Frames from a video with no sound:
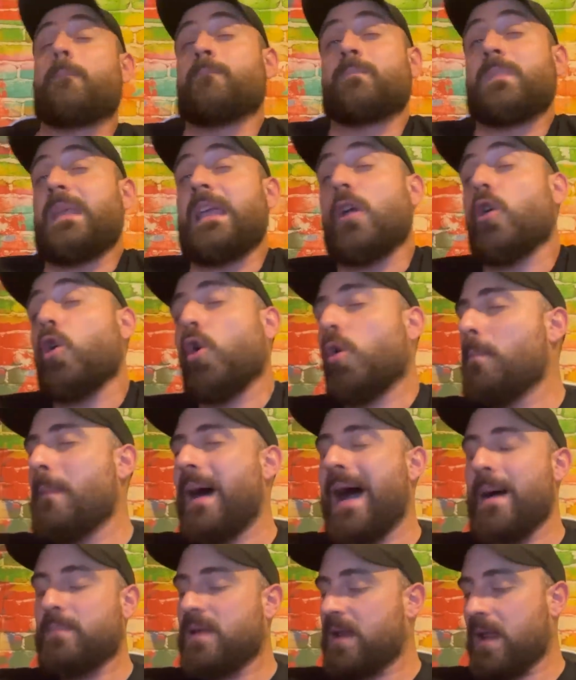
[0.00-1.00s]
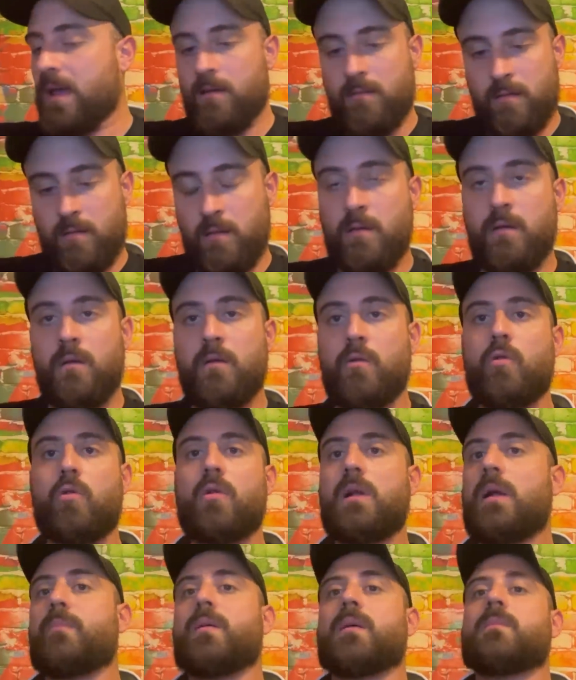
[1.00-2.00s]
incolmabile con
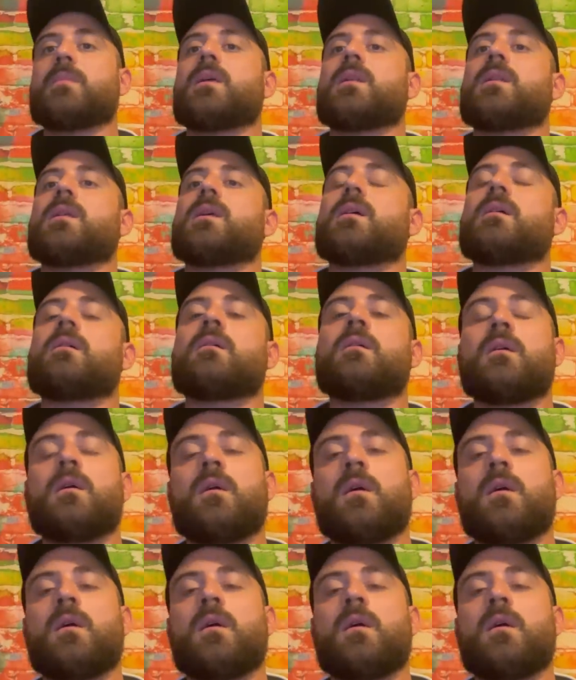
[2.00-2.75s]
la Premier League.